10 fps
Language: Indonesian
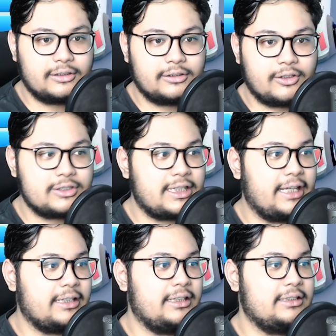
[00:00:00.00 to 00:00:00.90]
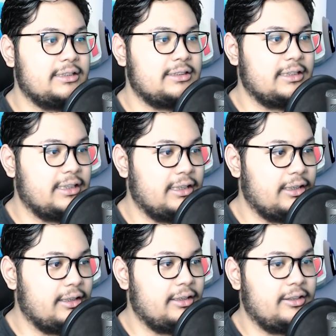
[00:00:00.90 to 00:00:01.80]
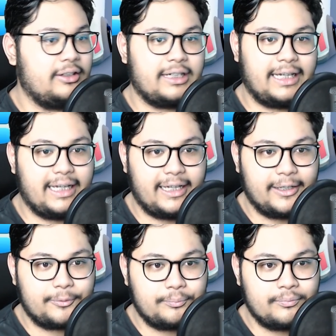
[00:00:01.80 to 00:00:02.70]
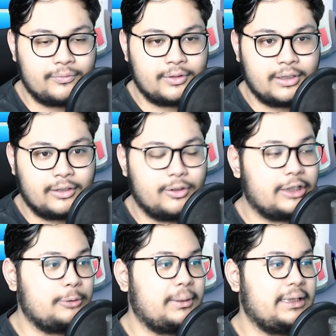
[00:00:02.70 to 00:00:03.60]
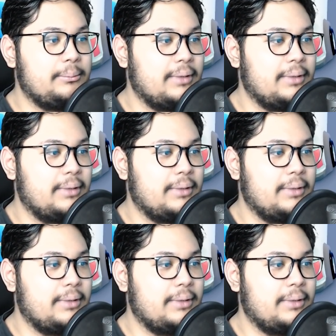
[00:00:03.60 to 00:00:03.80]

terus like oke okay. gue 145 oke